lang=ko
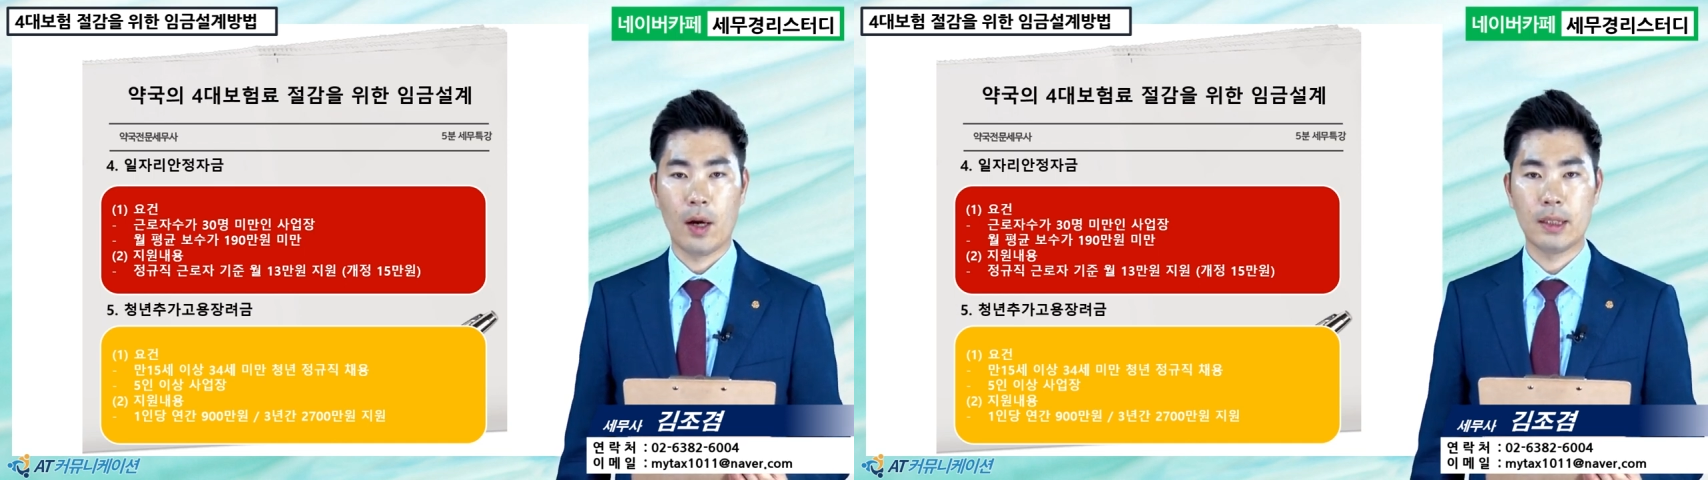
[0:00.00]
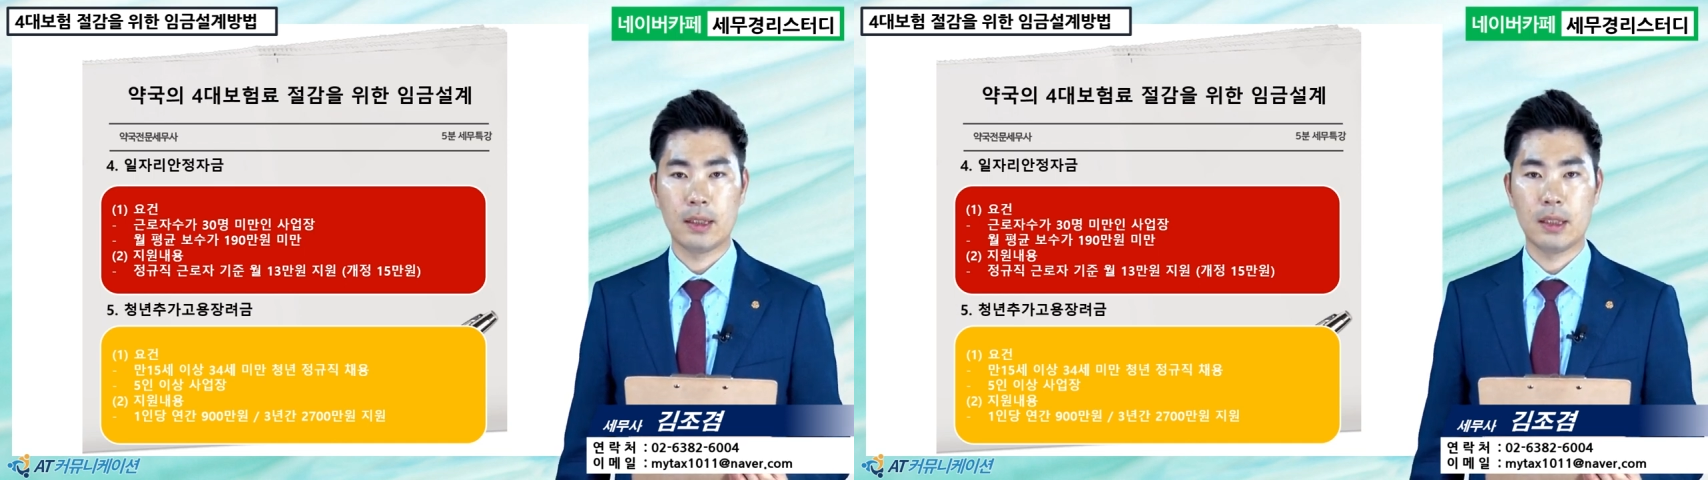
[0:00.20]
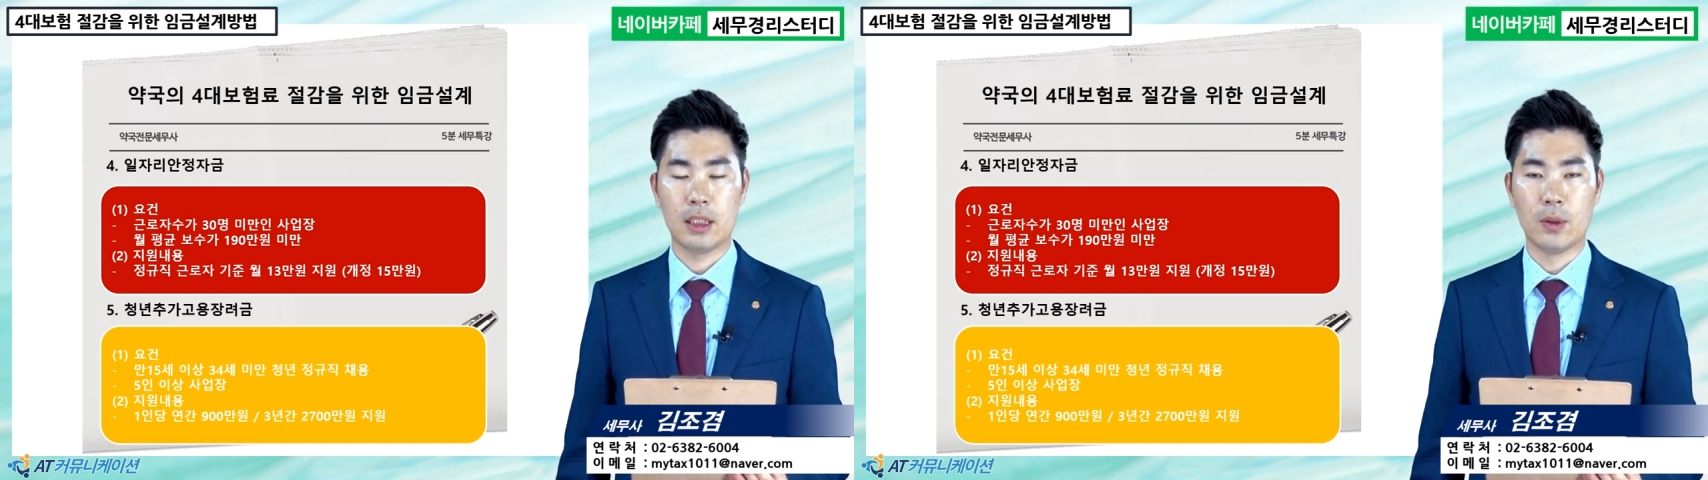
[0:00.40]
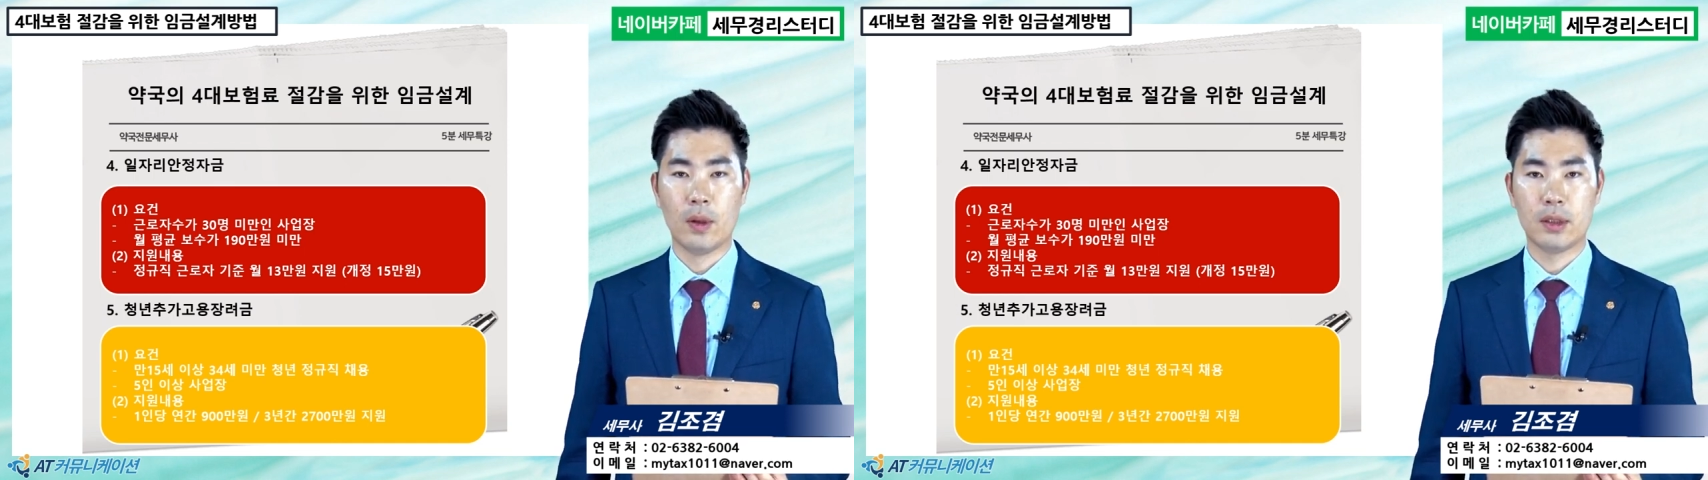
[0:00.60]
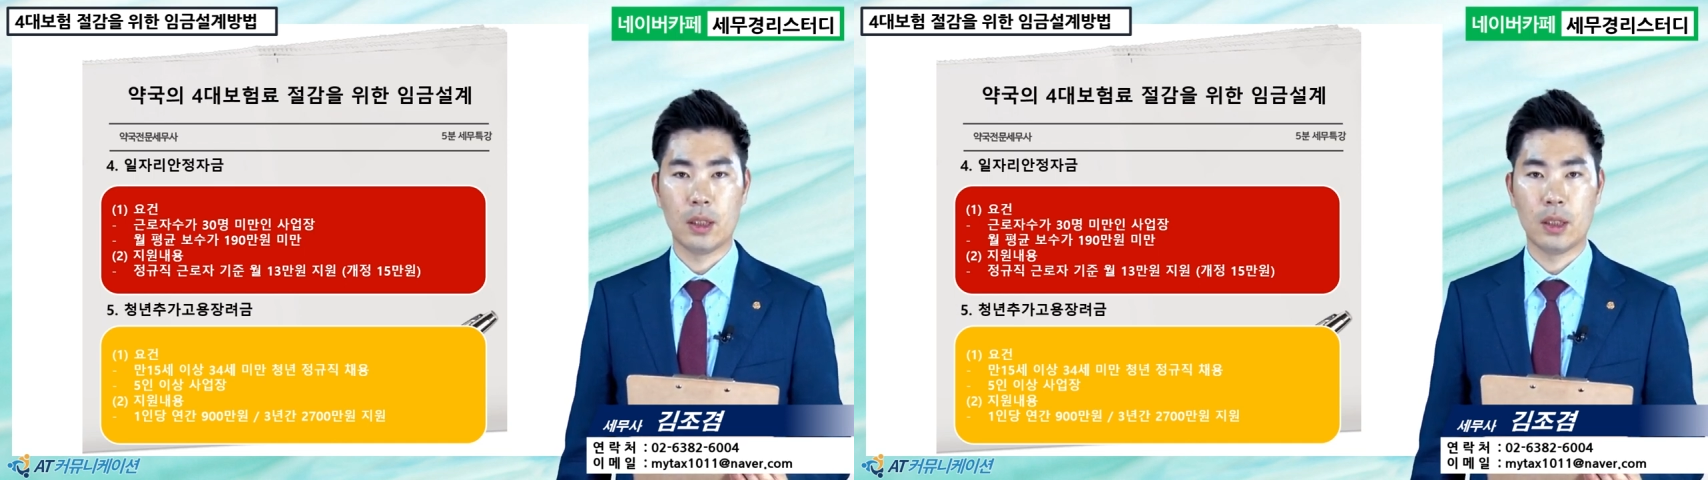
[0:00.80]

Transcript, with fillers: 가지 지원